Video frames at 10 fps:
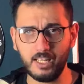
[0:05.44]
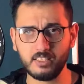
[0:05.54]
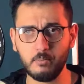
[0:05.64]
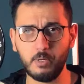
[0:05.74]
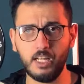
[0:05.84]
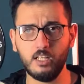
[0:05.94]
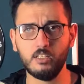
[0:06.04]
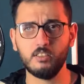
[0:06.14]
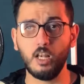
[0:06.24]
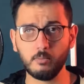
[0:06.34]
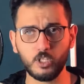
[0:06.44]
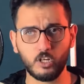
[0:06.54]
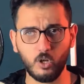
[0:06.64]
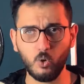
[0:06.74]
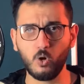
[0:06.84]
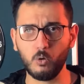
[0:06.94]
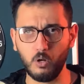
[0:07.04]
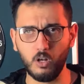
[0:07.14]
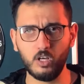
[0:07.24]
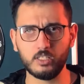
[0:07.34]
لا ذنب له؟ ألم تقرأوا
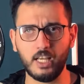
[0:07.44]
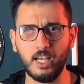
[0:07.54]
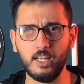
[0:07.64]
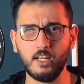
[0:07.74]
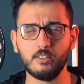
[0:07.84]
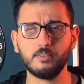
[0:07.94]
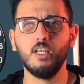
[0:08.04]
قول الله تعالى: